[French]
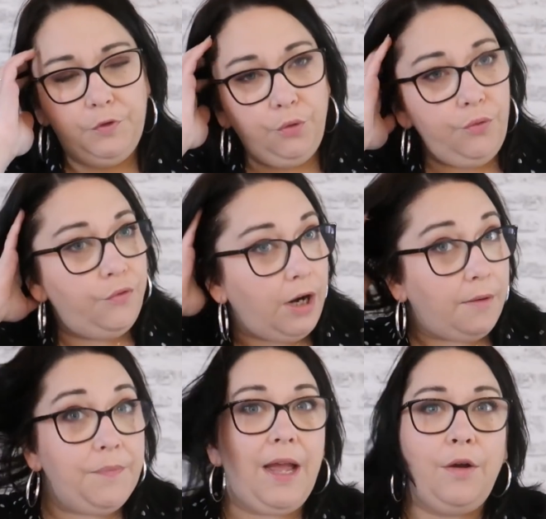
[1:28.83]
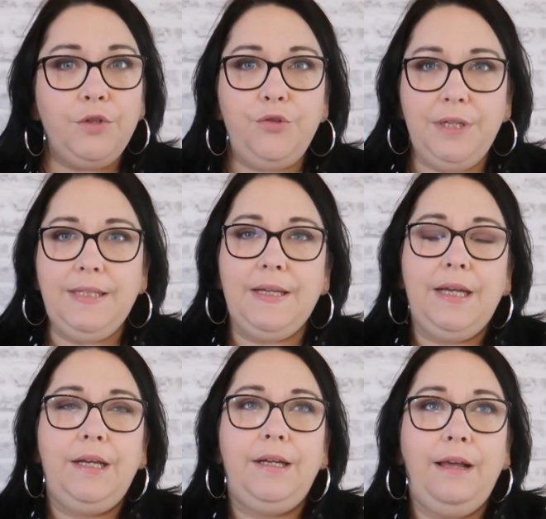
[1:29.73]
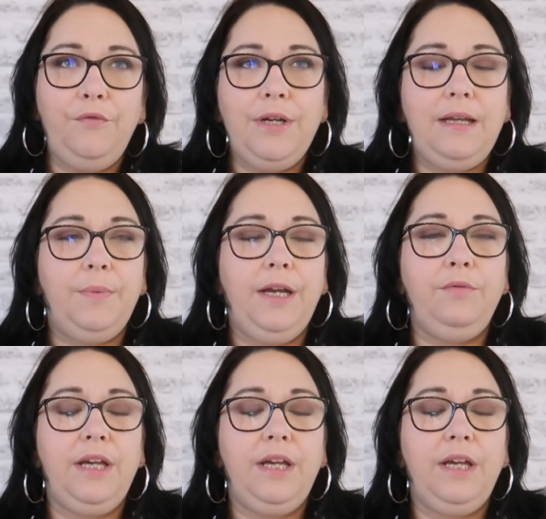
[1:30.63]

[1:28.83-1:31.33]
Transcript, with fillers: Donc voilà. Ensuite, la fois d'après,